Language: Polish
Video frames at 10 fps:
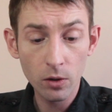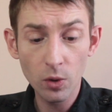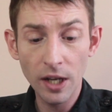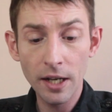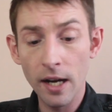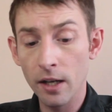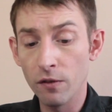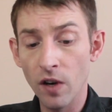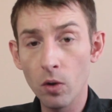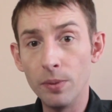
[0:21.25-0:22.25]
które
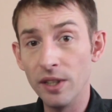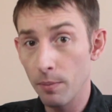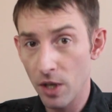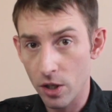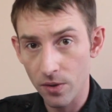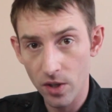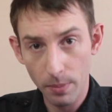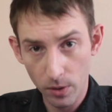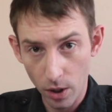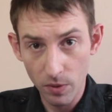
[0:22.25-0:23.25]
reagowałoby na bieżące
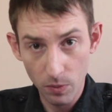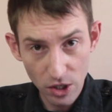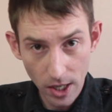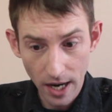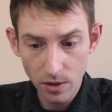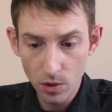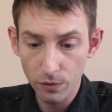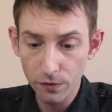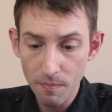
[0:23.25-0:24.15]
potrzeby mieszkańców.